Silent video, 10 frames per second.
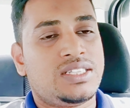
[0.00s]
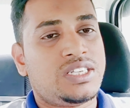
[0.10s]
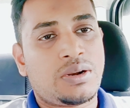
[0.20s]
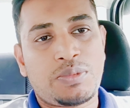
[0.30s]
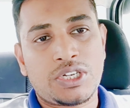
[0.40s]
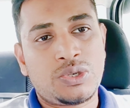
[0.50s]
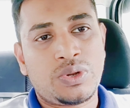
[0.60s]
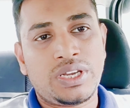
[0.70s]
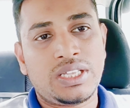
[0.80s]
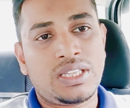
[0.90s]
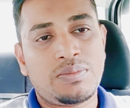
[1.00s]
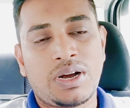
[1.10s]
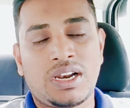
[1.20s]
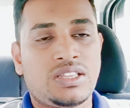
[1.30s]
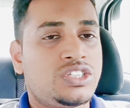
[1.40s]
চার পাঁচশো রিঙ্গিতে
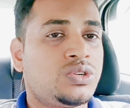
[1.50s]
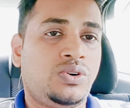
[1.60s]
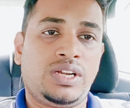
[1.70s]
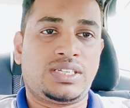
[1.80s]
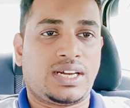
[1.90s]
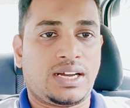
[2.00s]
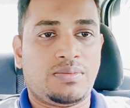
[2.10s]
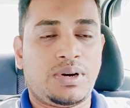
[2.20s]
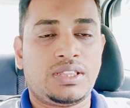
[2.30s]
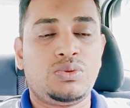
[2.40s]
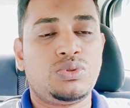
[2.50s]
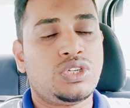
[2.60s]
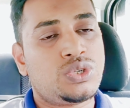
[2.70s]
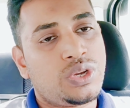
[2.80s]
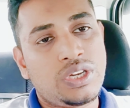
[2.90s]
বাংলাদেশের অনেক টাকা বা দুই
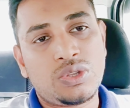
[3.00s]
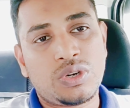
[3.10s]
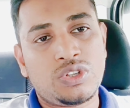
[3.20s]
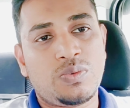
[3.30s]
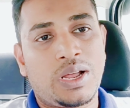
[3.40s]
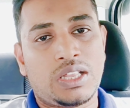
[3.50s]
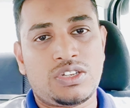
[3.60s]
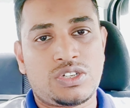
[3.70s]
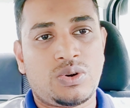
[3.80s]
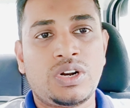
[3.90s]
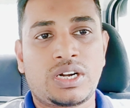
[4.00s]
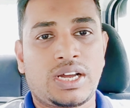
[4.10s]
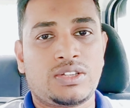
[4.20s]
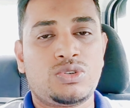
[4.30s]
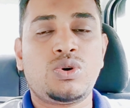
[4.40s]
তিনশো রিঙ্গিতেও কিন্তু বাংলাদেশের অনেক
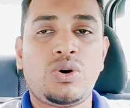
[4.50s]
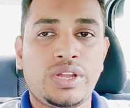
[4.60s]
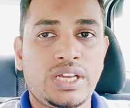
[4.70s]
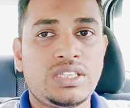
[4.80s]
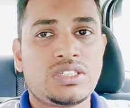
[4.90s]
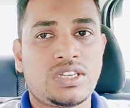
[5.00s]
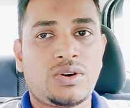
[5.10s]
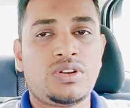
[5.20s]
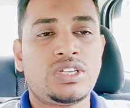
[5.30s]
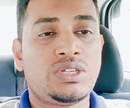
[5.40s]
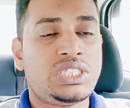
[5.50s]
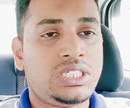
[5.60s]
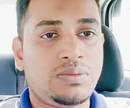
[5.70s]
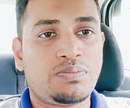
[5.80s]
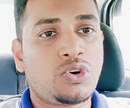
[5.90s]
টাকা সো অনেকেই চেষ্টা করেন যেন
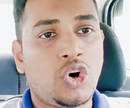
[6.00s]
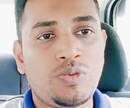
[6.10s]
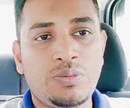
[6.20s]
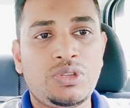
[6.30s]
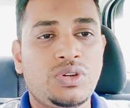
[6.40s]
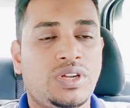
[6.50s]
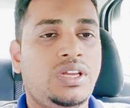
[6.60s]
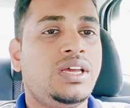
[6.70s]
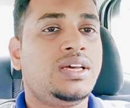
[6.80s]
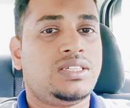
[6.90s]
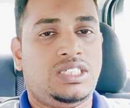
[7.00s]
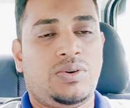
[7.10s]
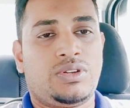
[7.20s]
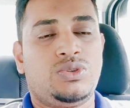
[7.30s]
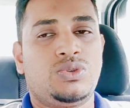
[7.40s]
চিপ কমের ভিতরে
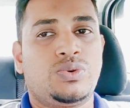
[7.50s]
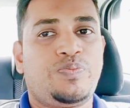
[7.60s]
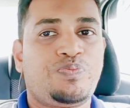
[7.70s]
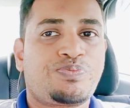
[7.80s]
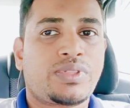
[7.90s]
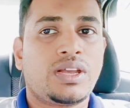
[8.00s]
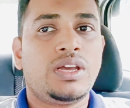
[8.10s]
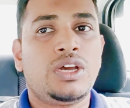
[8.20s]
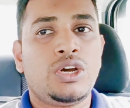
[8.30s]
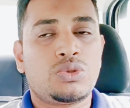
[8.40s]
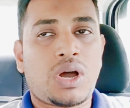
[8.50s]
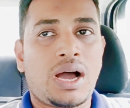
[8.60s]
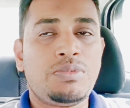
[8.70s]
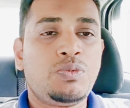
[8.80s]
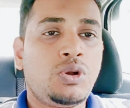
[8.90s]
যাওয়ার জন্য তো
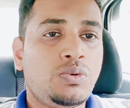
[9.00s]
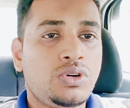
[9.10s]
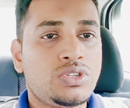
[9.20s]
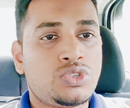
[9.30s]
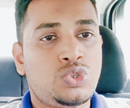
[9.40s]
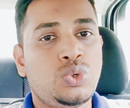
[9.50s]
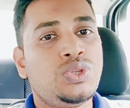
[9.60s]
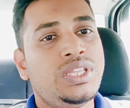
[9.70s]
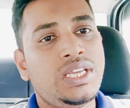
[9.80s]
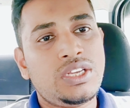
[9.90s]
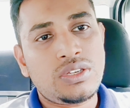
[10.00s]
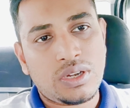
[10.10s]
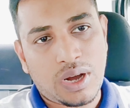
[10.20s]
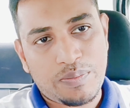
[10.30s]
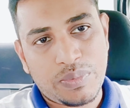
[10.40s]
আমি বলবো যদি
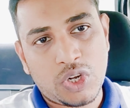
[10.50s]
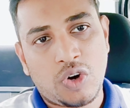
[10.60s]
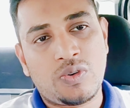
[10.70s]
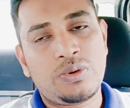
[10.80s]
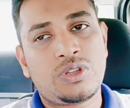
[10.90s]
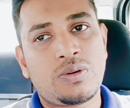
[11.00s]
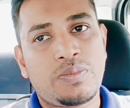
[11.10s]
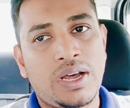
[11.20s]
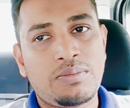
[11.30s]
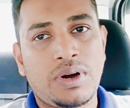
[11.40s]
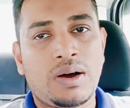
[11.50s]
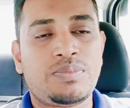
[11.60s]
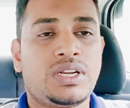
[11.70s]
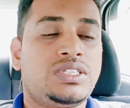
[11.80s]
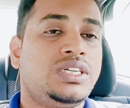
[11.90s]
আপনি কমর ভিতরে পান বা
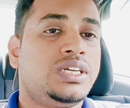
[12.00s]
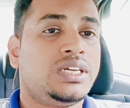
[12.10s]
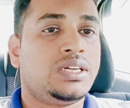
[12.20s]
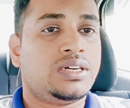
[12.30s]
আপনার যেই